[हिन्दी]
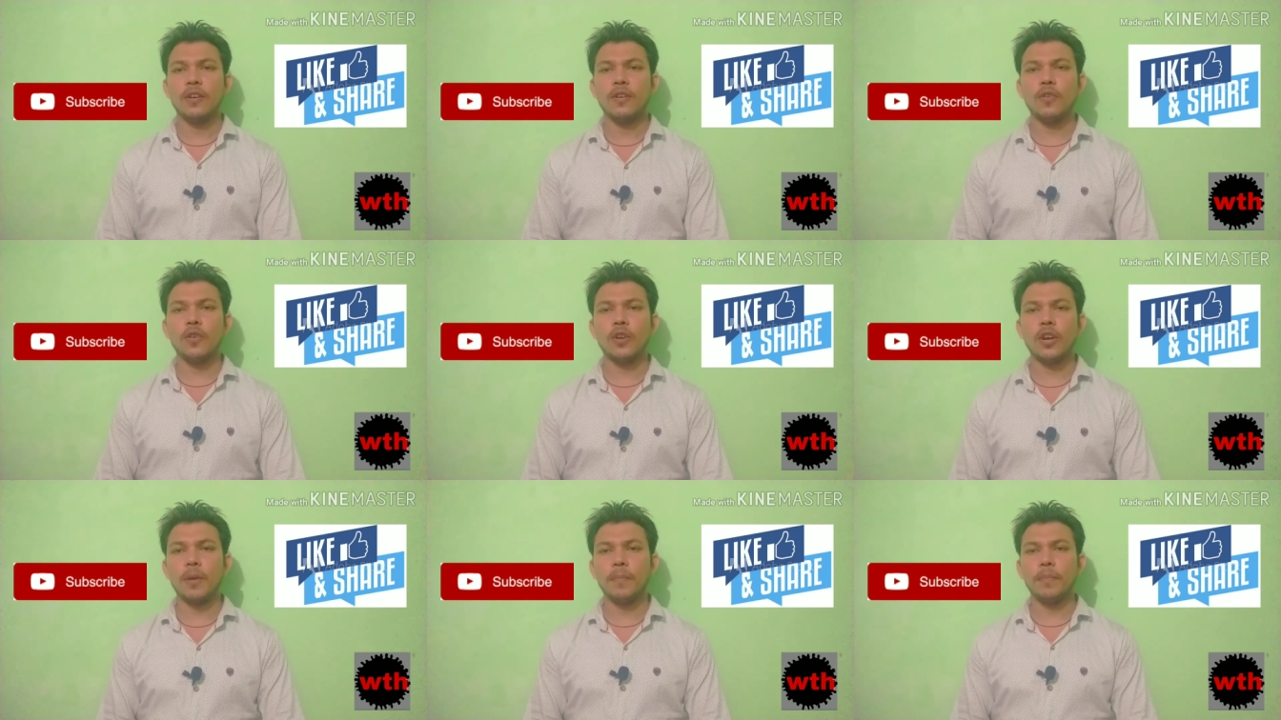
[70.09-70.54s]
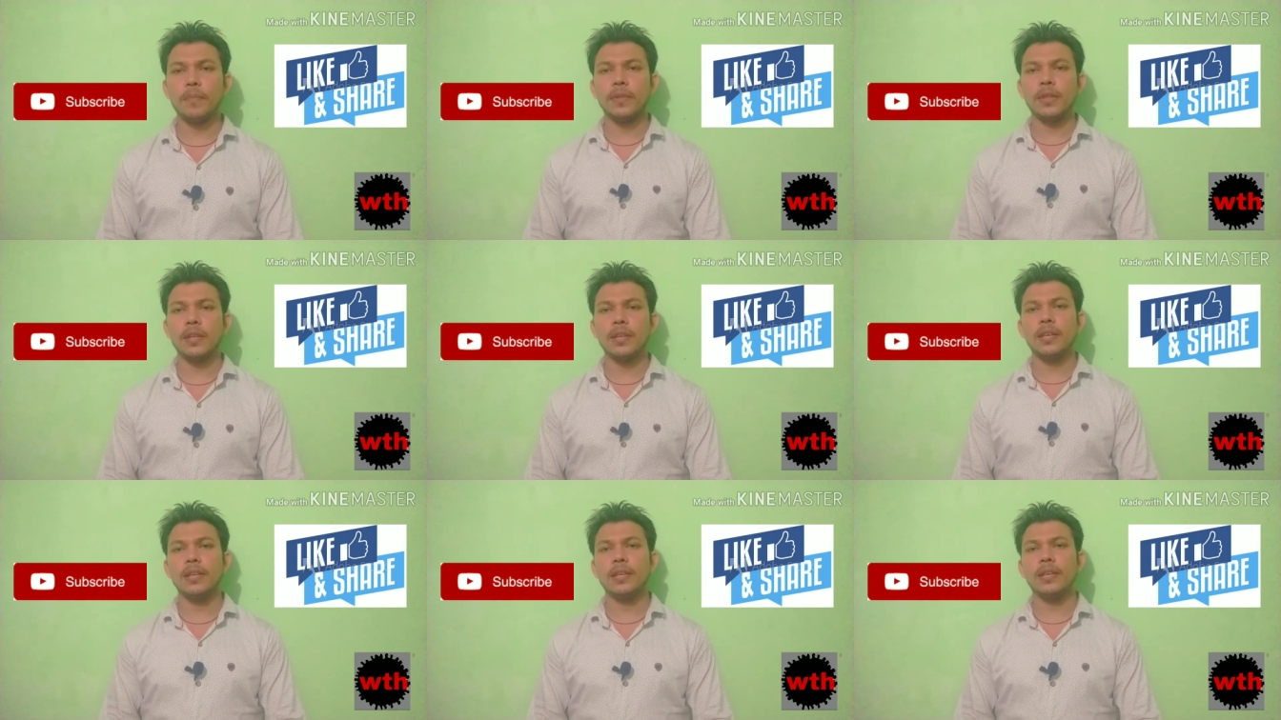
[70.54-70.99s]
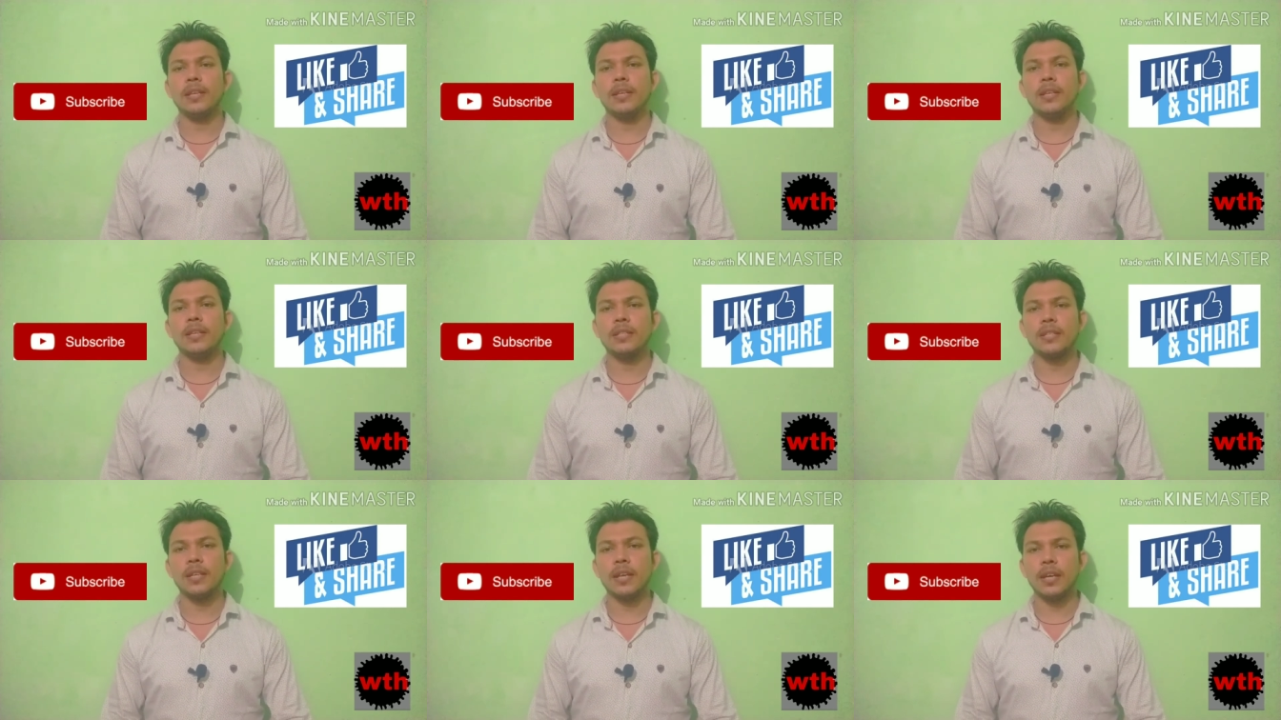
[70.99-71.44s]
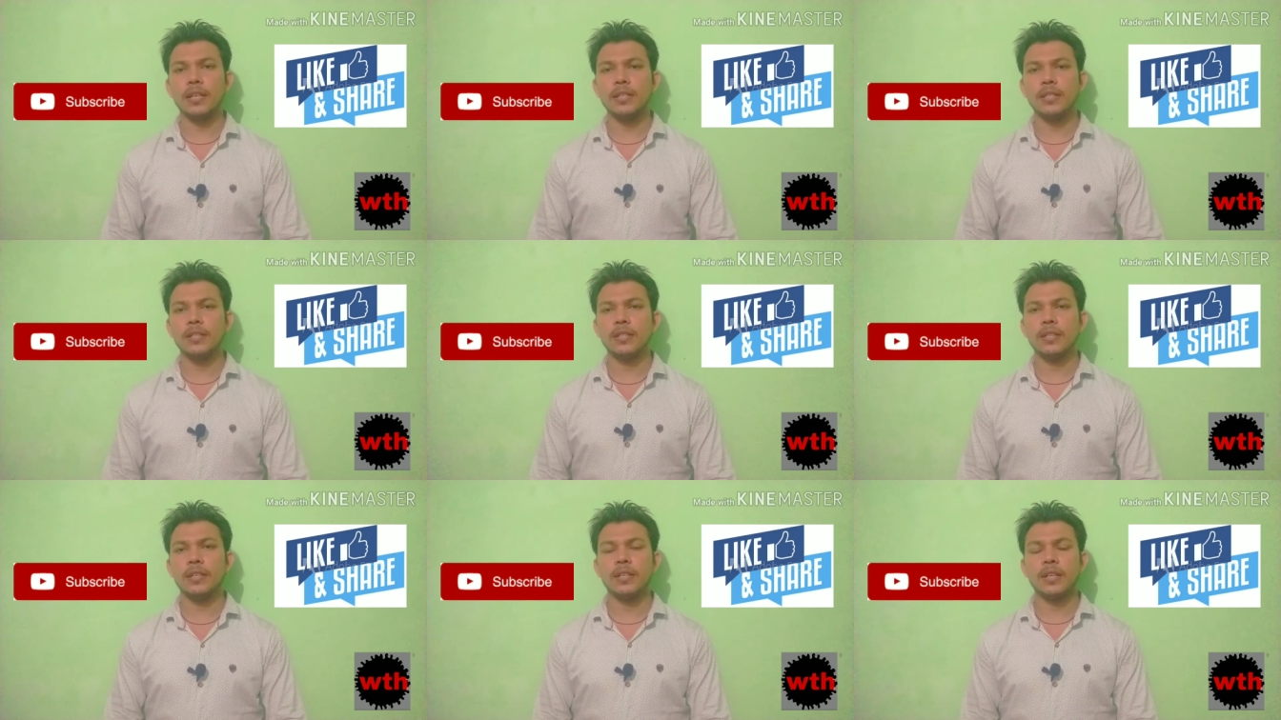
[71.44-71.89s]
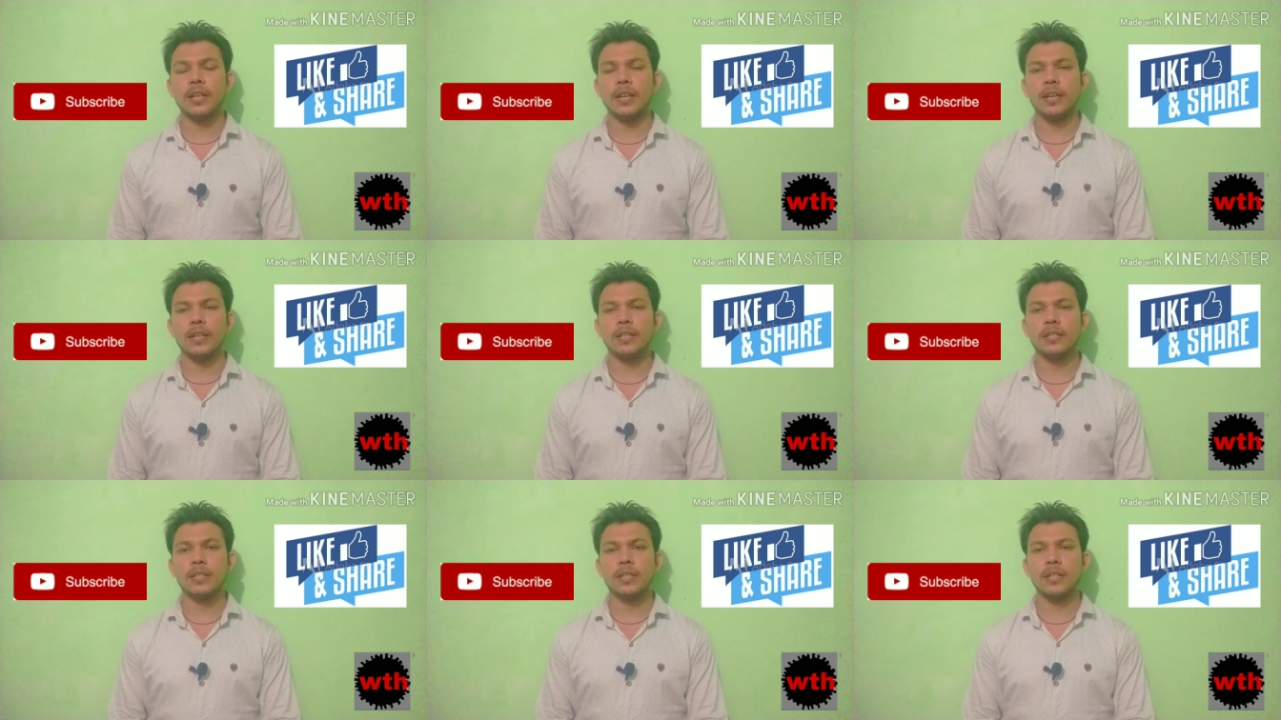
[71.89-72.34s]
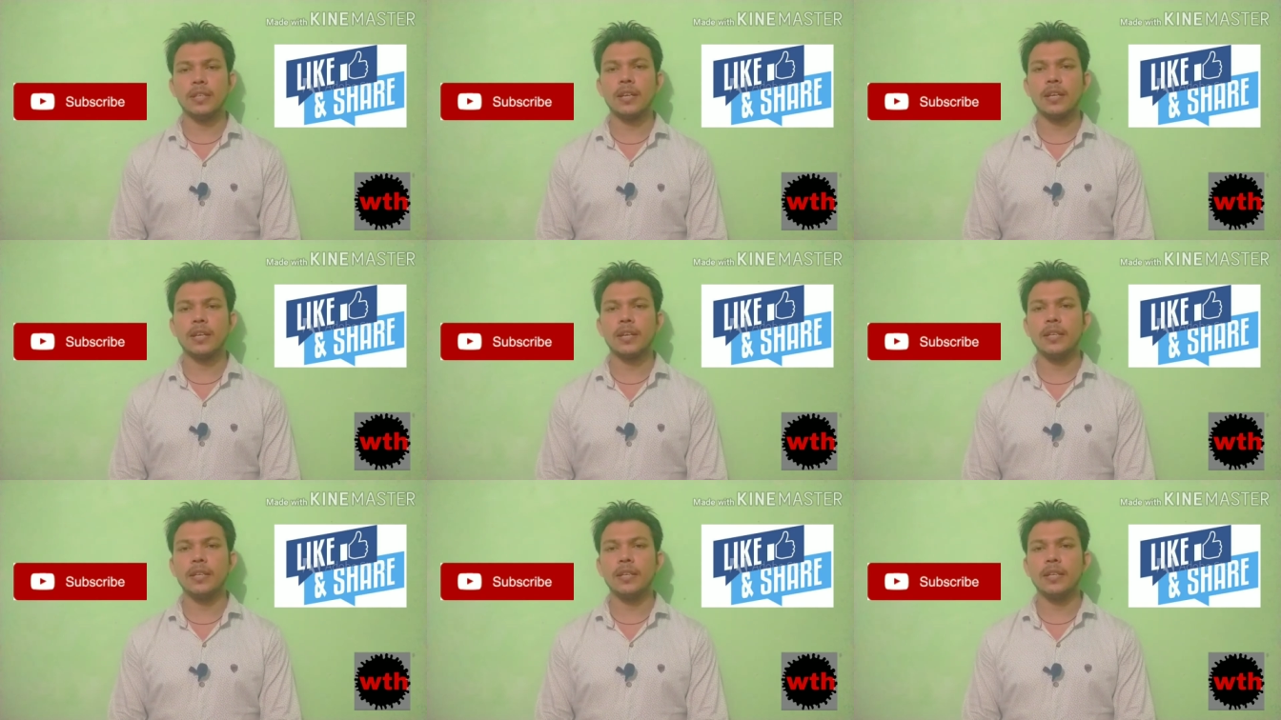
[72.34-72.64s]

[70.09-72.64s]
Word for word: और आपने रिचार्ज रिटेलर से या